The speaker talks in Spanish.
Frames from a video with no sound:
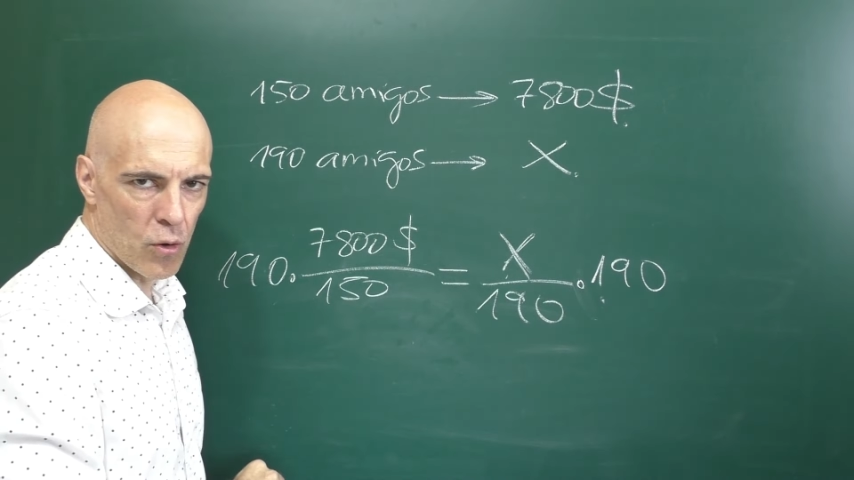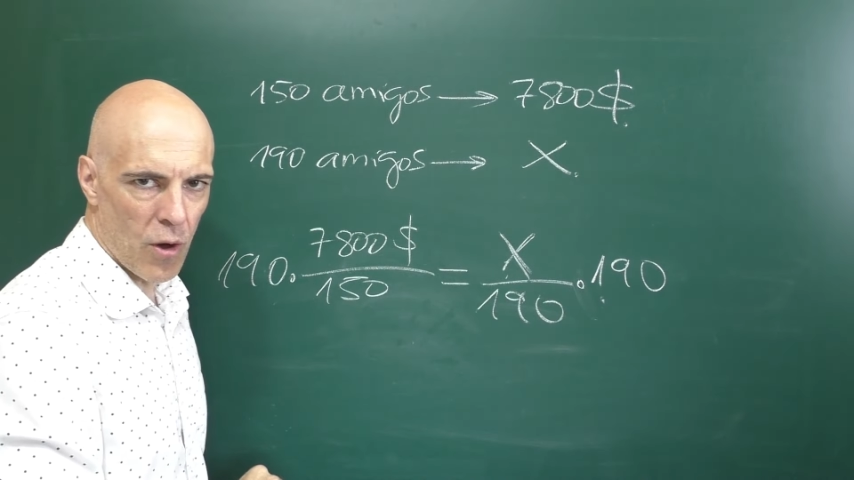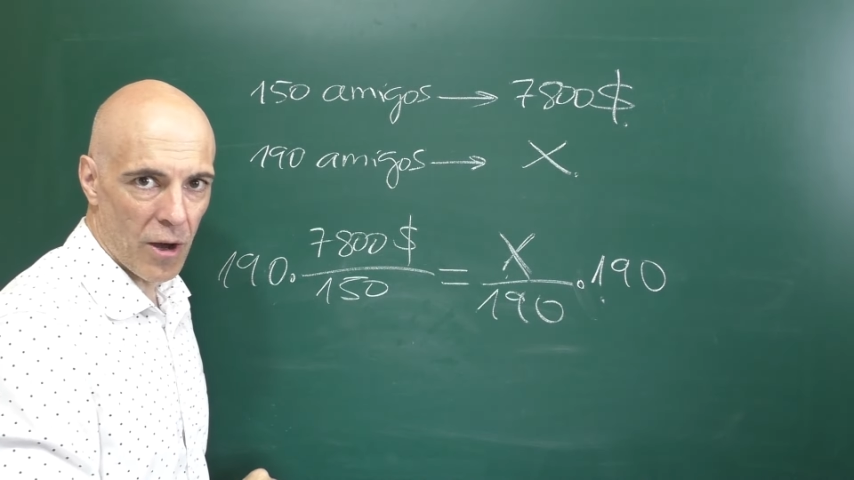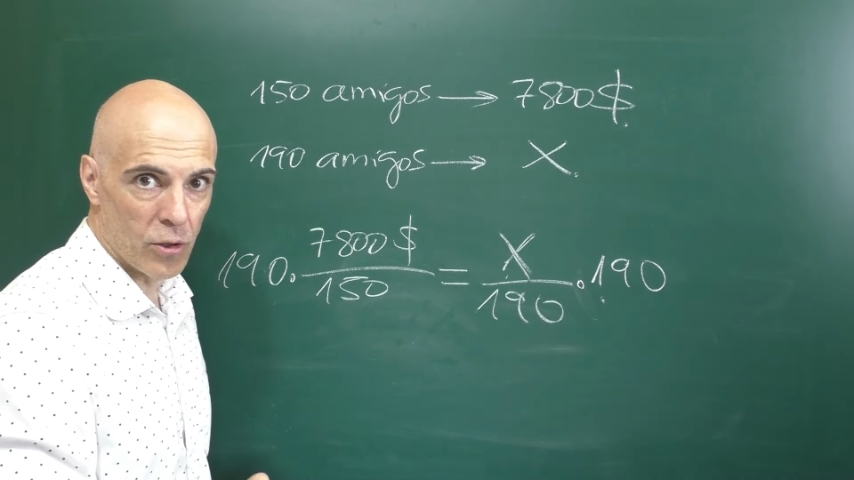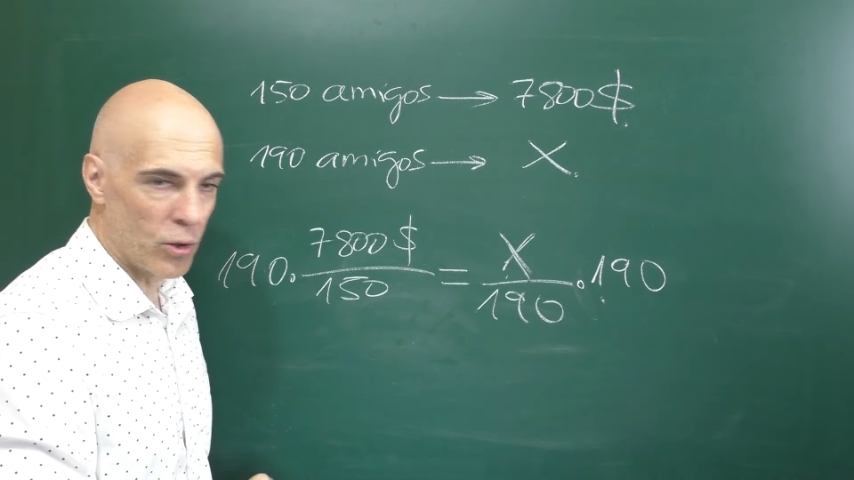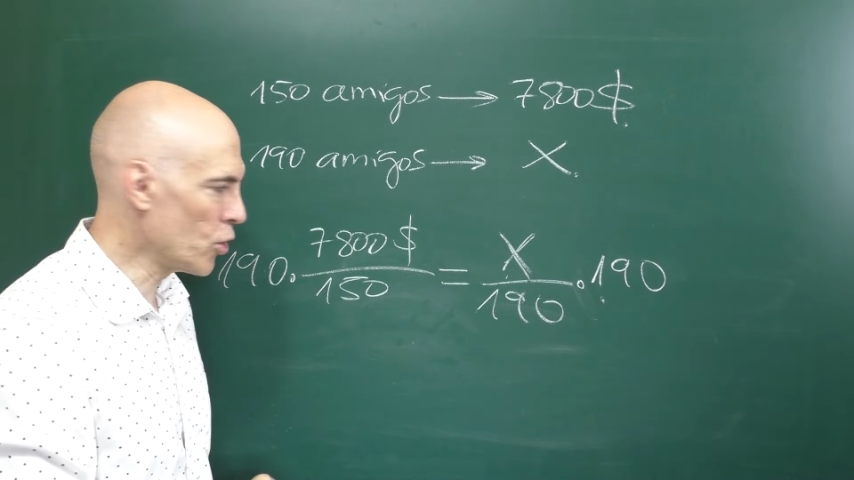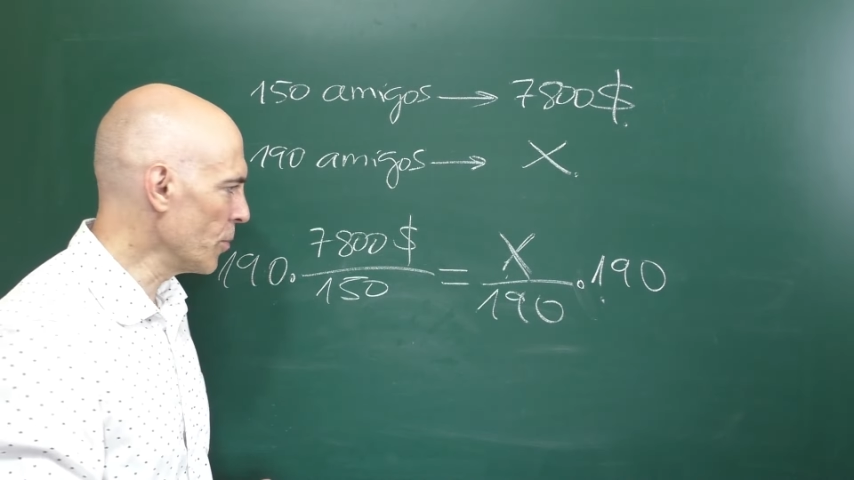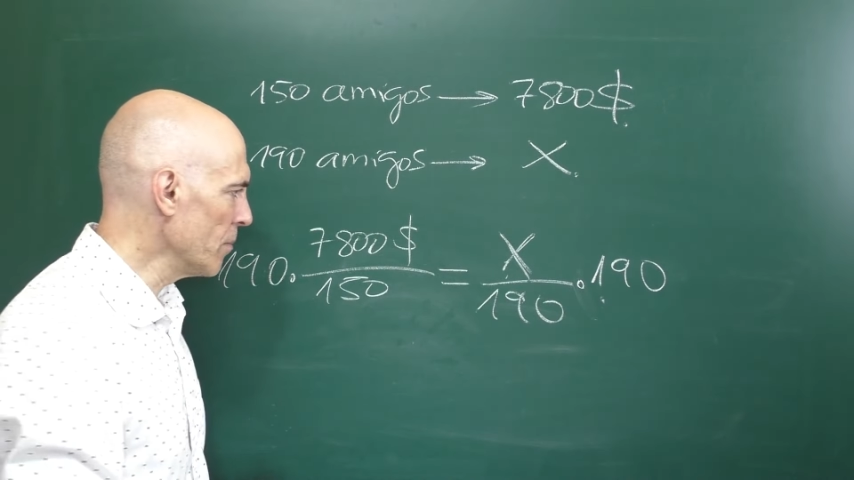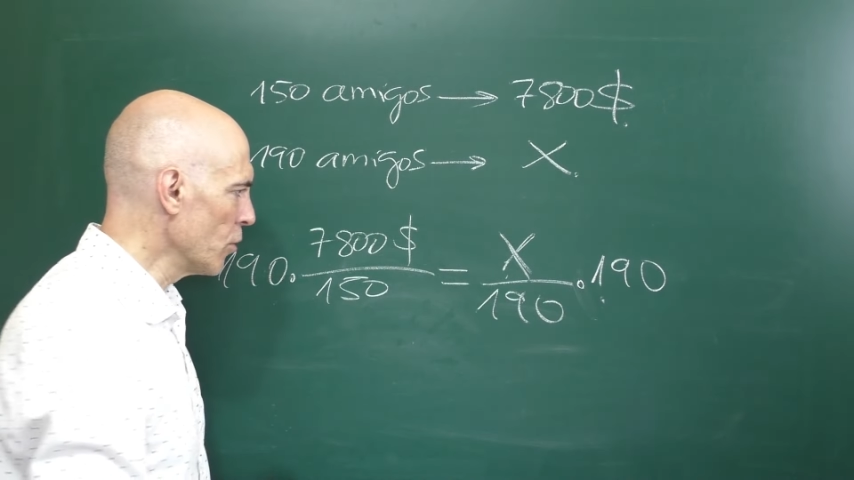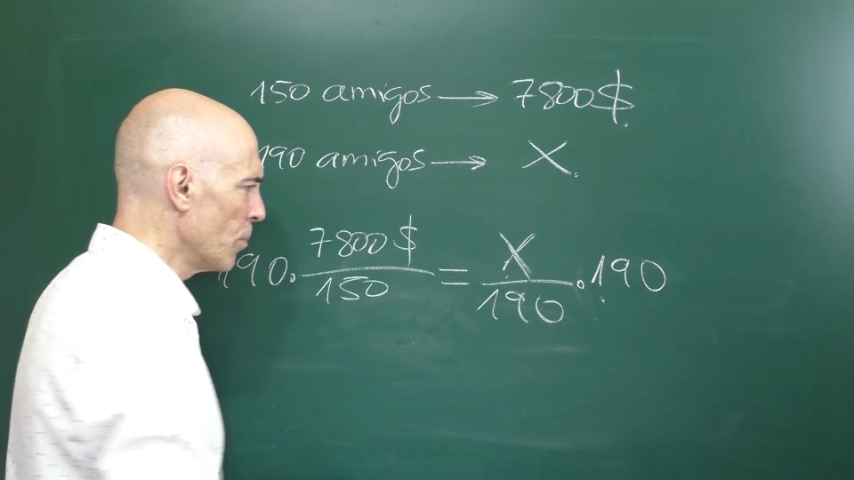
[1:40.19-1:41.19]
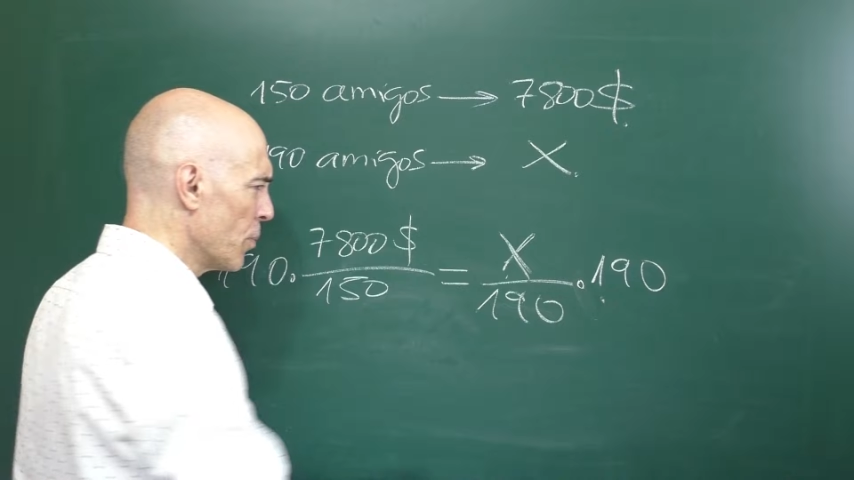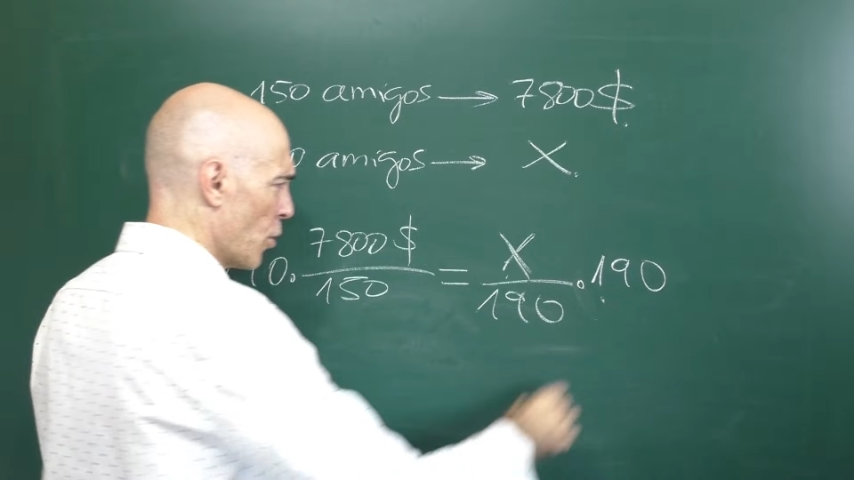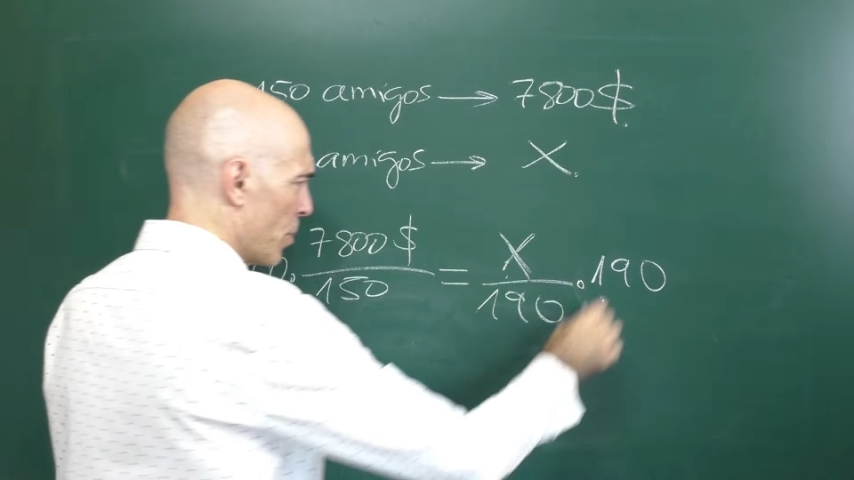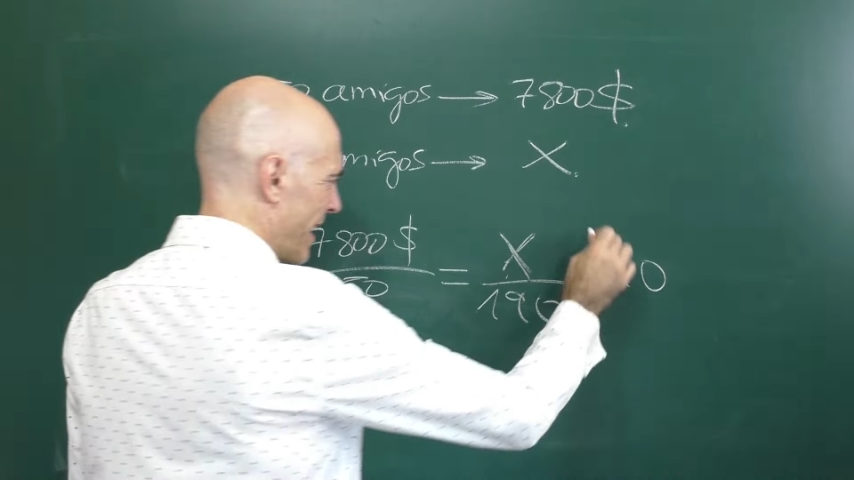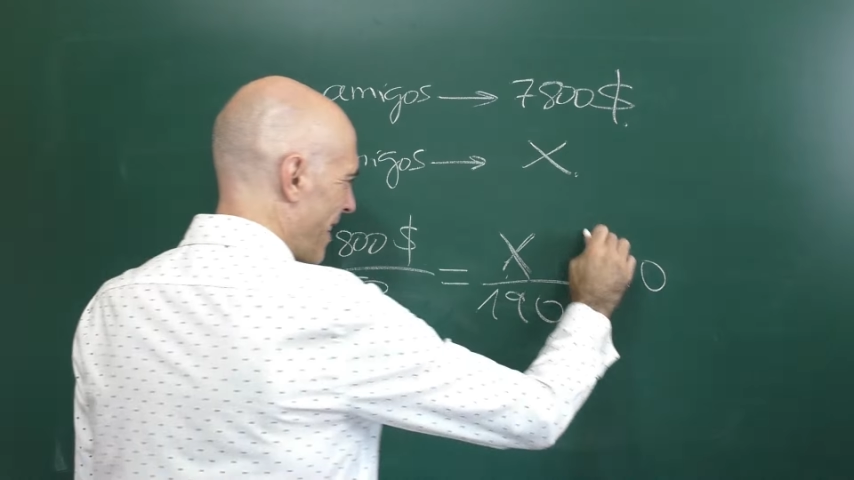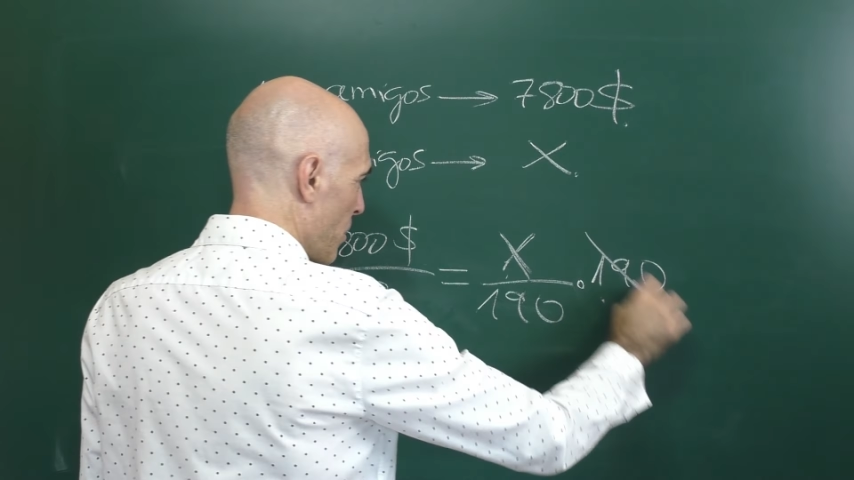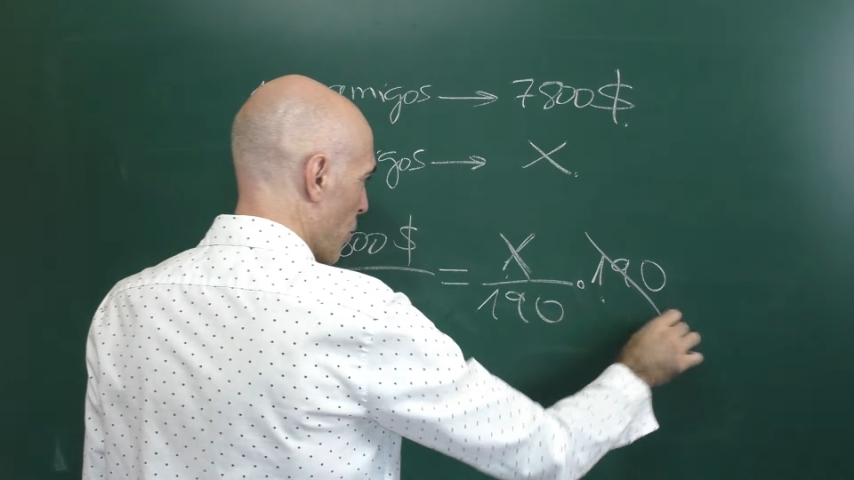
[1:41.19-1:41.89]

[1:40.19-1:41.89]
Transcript: lo hago en el otro miembro, propiedad,